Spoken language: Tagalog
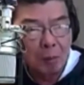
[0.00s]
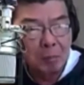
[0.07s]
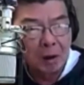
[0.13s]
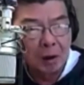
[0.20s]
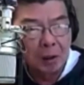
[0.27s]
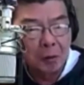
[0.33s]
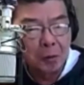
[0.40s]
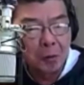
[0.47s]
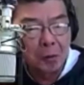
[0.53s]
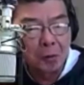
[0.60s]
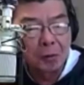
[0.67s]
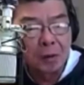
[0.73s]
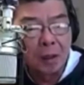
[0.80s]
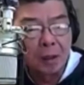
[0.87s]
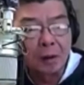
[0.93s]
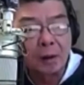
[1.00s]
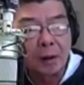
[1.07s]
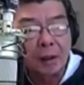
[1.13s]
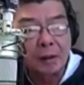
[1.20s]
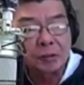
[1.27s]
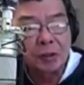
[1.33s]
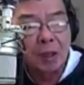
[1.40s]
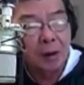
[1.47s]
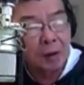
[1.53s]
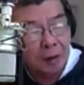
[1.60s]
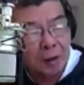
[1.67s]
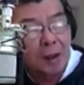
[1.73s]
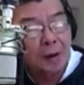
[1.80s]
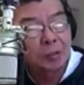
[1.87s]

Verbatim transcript: Inyong abang lingkod, Rex